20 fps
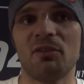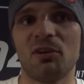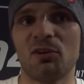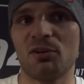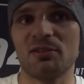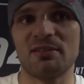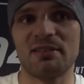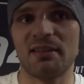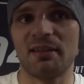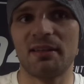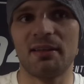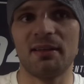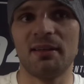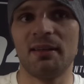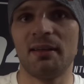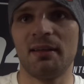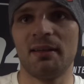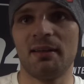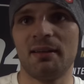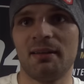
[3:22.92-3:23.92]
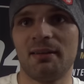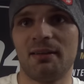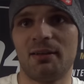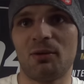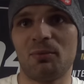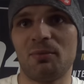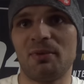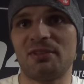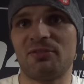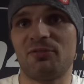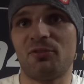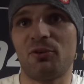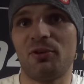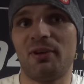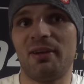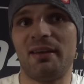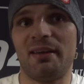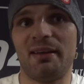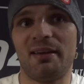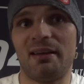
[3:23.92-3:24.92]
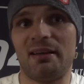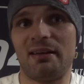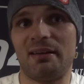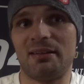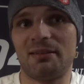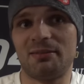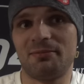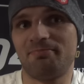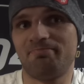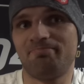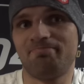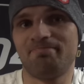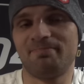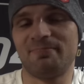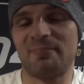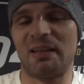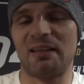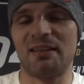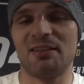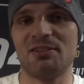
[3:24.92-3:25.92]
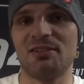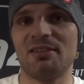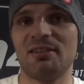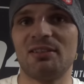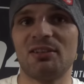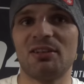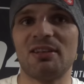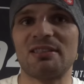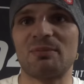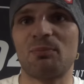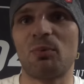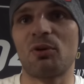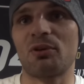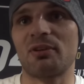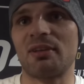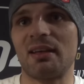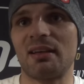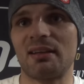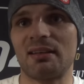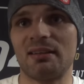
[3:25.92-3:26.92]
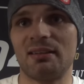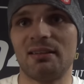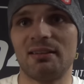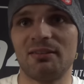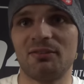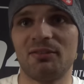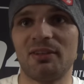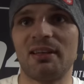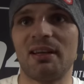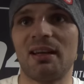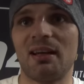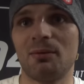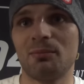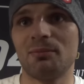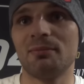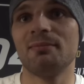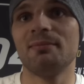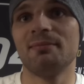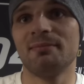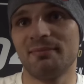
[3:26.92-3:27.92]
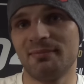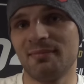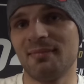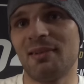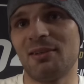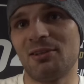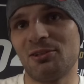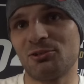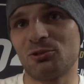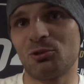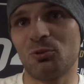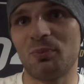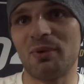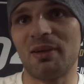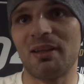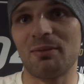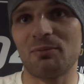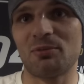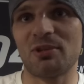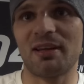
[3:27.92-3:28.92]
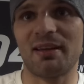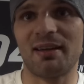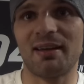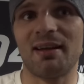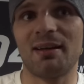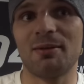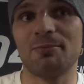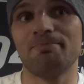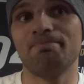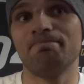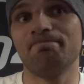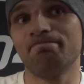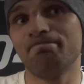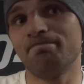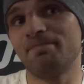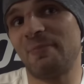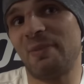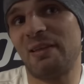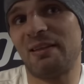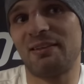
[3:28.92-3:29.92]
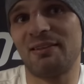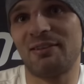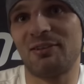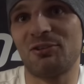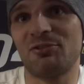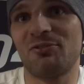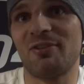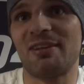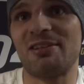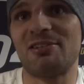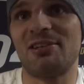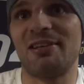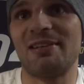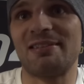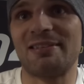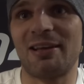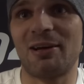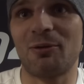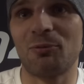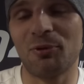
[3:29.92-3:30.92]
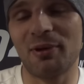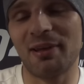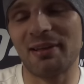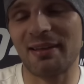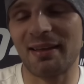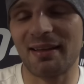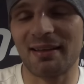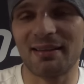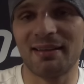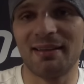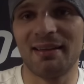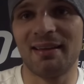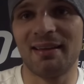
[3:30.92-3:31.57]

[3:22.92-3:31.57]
wychodzę, robię swoje, a jeśli to jest sport, tak? Wygram, super, przegram, to świat się nie załamuje, tak?